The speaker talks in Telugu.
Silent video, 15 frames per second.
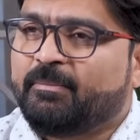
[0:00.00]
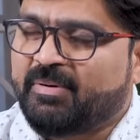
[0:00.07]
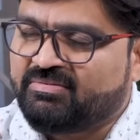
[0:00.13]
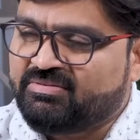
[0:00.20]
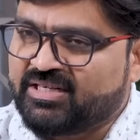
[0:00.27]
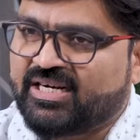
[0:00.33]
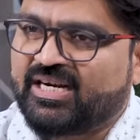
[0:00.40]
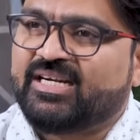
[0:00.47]

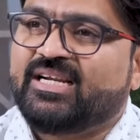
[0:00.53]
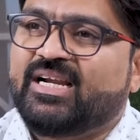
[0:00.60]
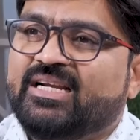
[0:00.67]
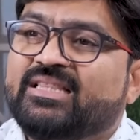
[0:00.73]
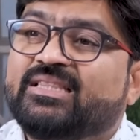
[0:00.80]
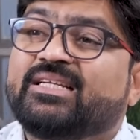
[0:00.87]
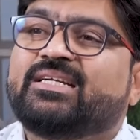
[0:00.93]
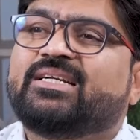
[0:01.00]
పవన్
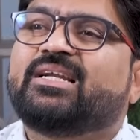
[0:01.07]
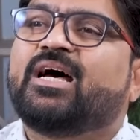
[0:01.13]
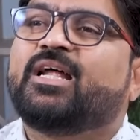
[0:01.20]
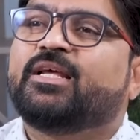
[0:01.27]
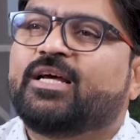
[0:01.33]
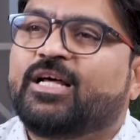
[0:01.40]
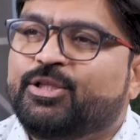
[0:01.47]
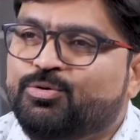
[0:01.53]
కళ్యాణ్ని
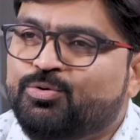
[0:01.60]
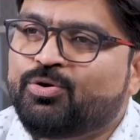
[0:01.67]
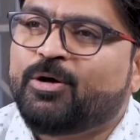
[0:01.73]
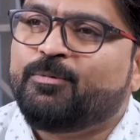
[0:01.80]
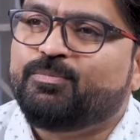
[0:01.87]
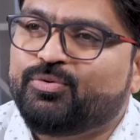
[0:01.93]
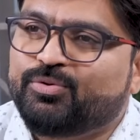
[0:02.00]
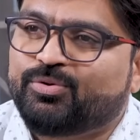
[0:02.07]
తిట్టాలి అది కూడా
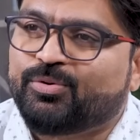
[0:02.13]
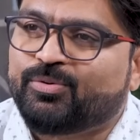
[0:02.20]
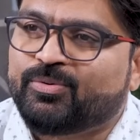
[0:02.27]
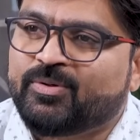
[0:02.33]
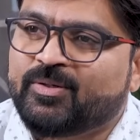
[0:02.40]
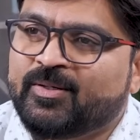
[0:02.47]
బూతులు